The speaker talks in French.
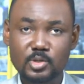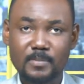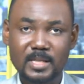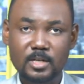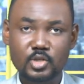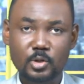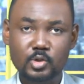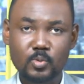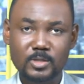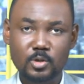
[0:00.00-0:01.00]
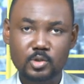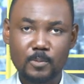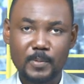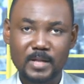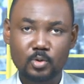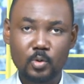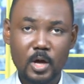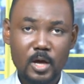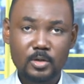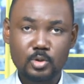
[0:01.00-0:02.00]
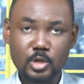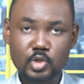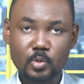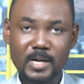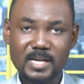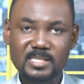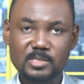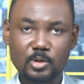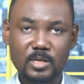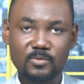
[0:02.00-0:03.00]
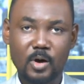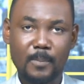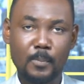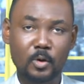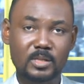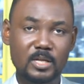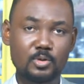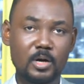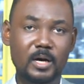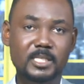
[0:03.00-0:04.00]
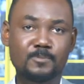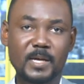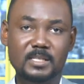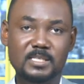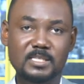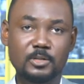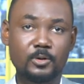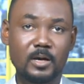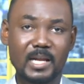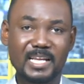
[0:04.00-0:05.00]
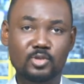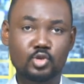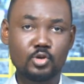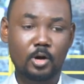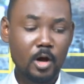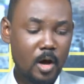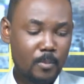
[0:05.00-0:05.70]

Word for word: Ce matin, je reçois sur ce plateau deux journalistes qui vont apporter de leur expertise et de leur lecture